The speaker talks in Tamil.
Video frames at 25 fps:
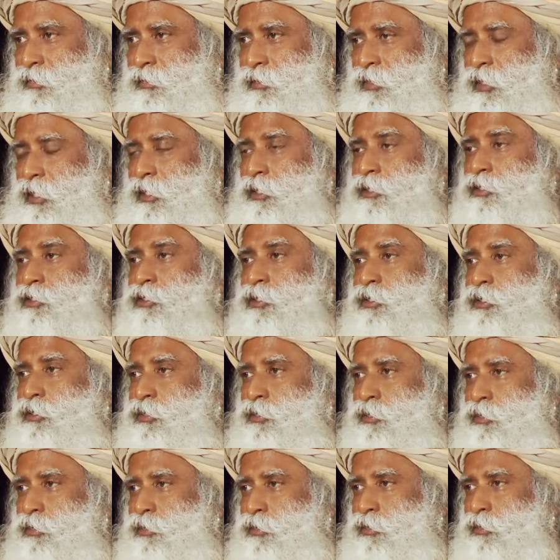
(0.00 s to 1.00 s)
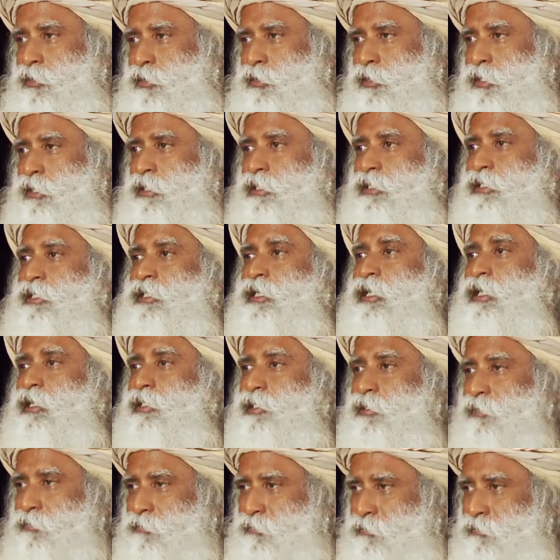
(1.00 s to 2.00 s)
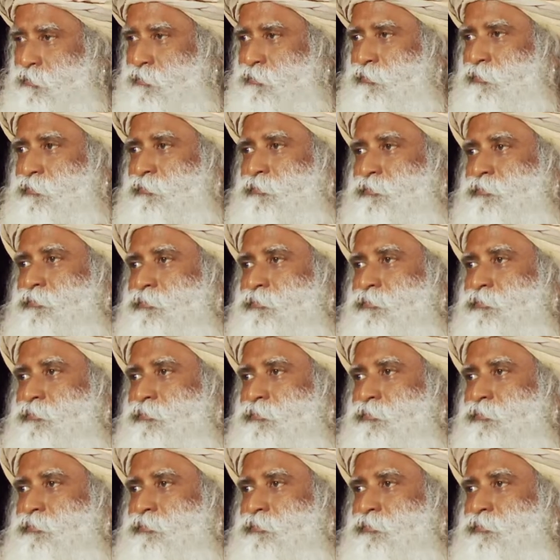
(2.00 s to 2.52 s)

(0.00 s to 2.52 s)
பிரபஞ்சமே சார்புடையதாக இருக்குது